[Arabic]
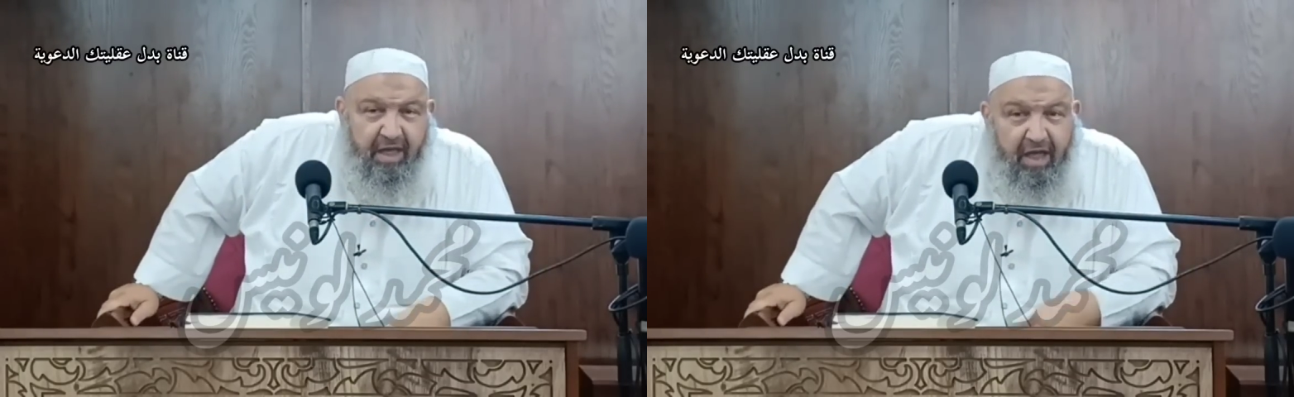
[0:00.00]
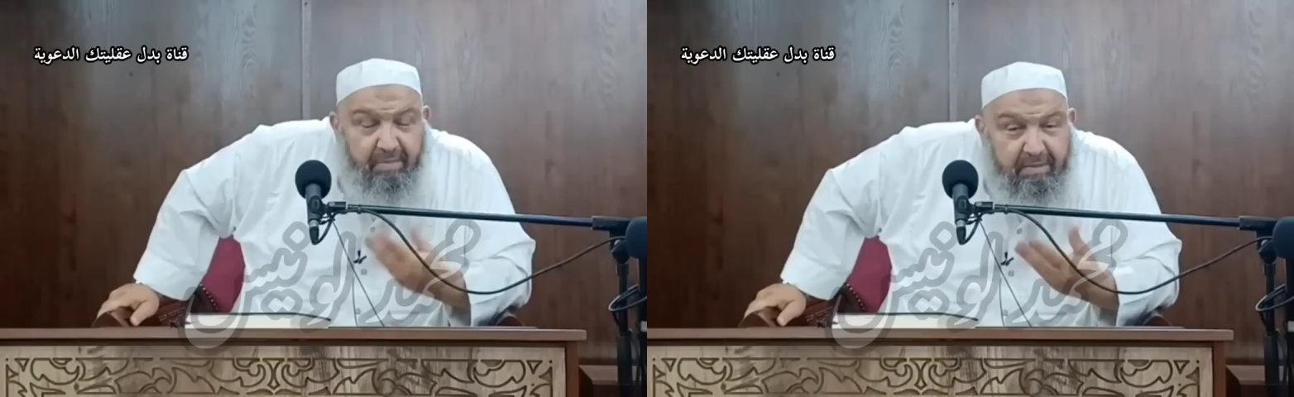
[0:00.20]

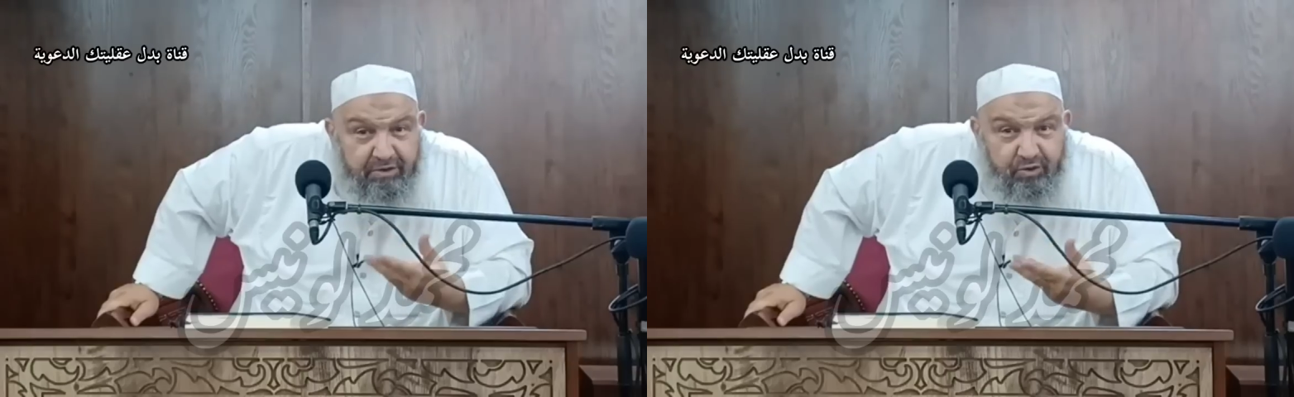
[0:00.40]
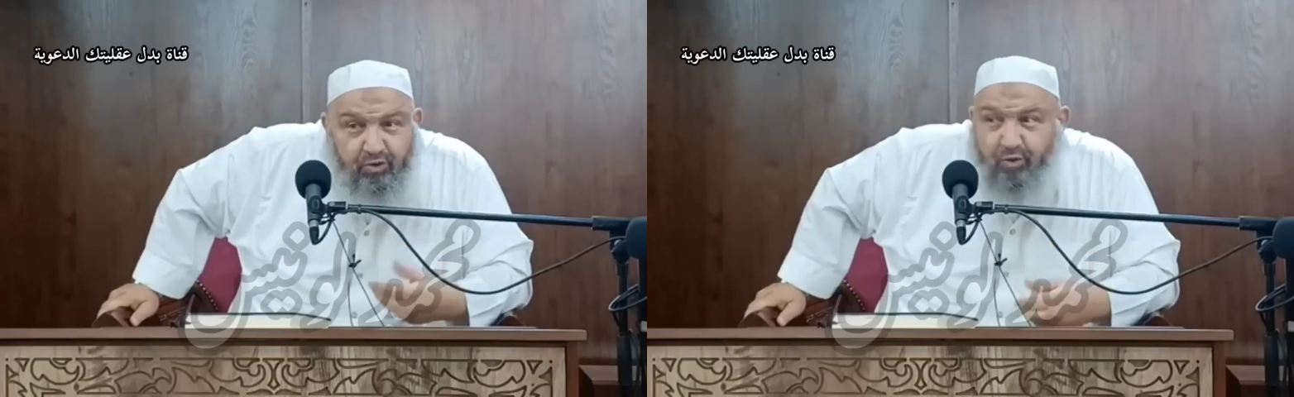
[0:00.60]
قبل ما
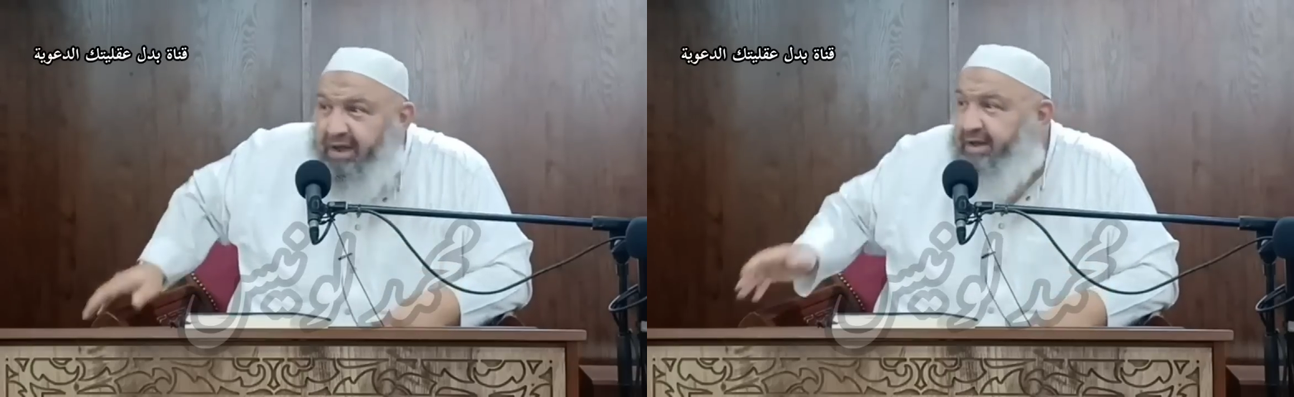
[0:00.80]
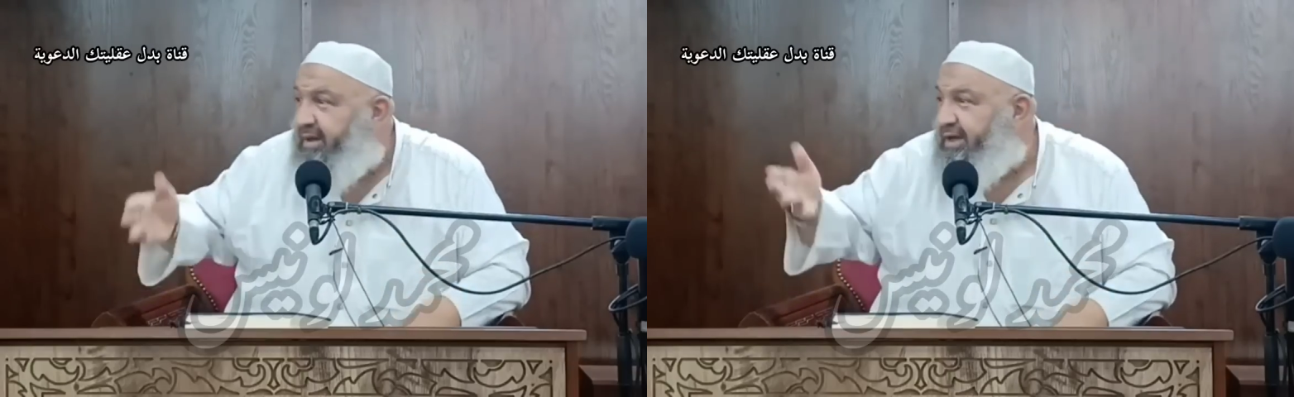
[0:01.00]
تجوا انتم
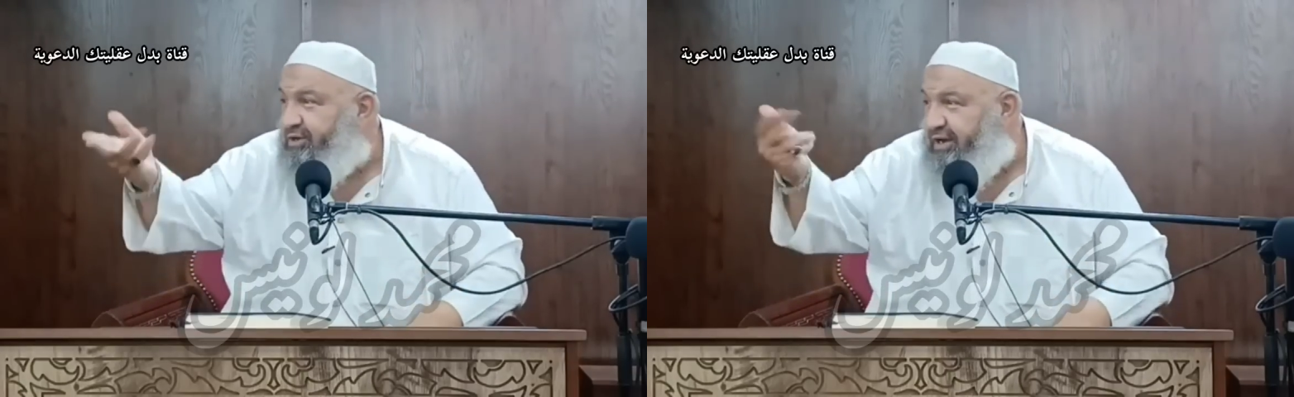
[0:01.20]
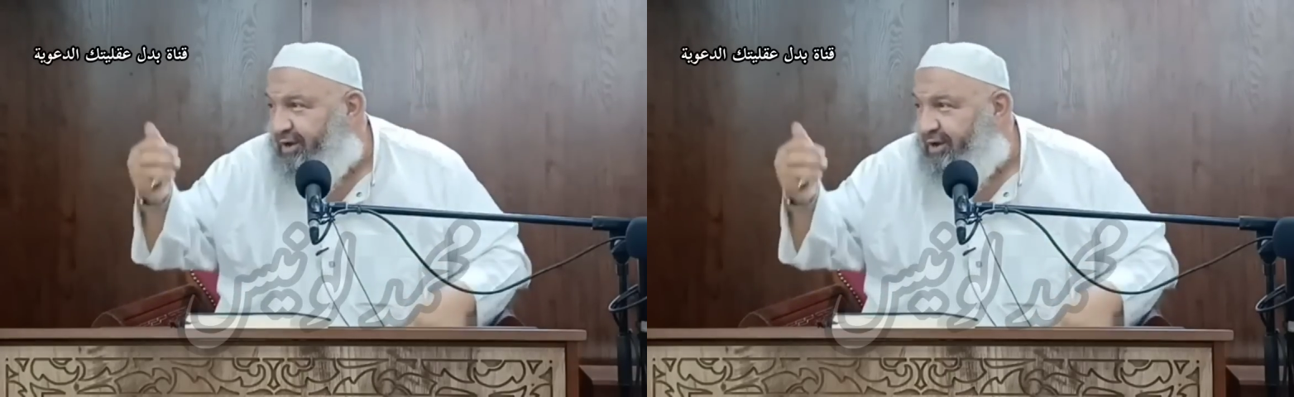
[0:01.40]
احنا ما كانش عندنا